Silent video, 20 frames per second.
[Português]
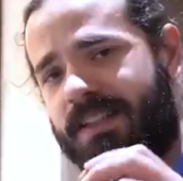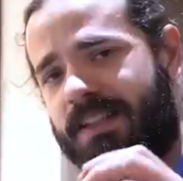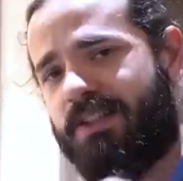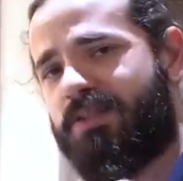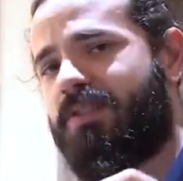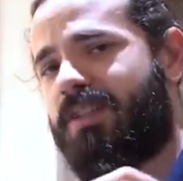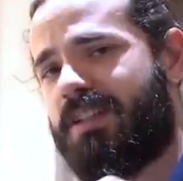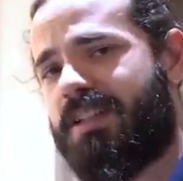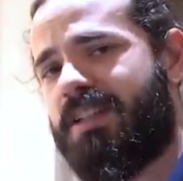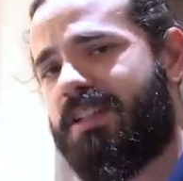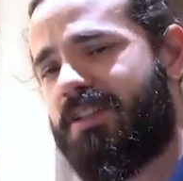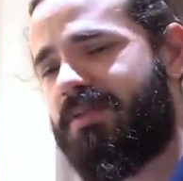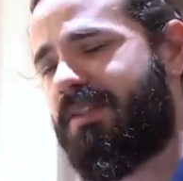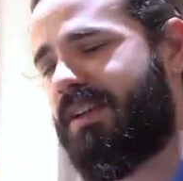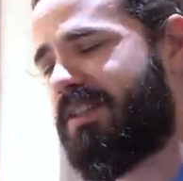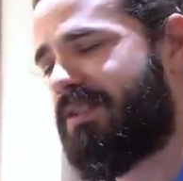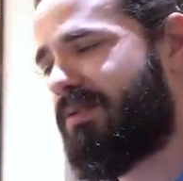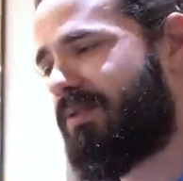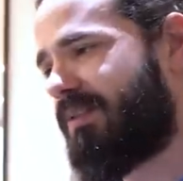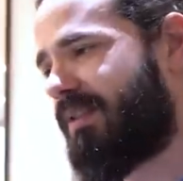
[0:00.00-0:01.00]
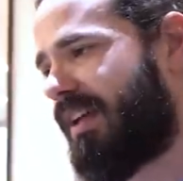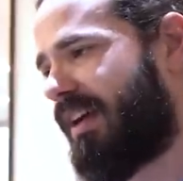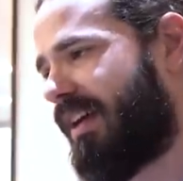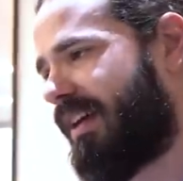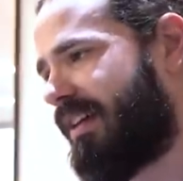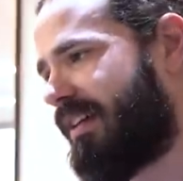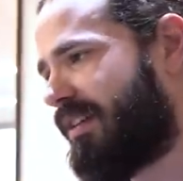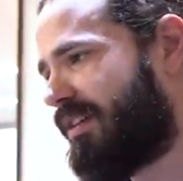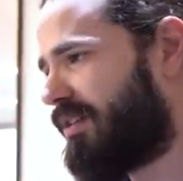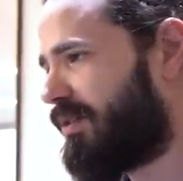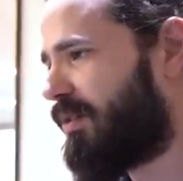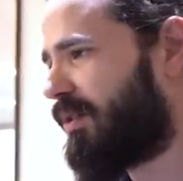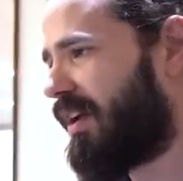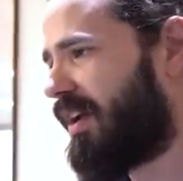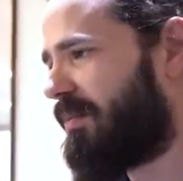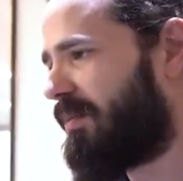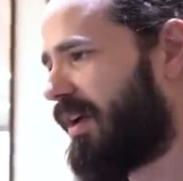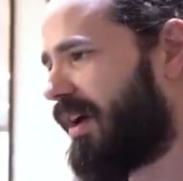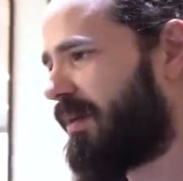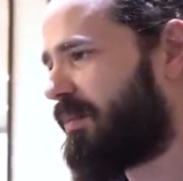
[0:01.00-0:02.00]
e isso a gente vai estudar no
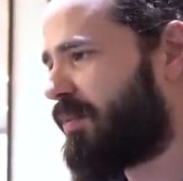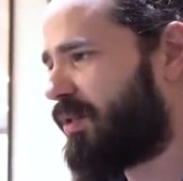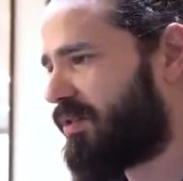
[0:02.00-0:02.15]
remap.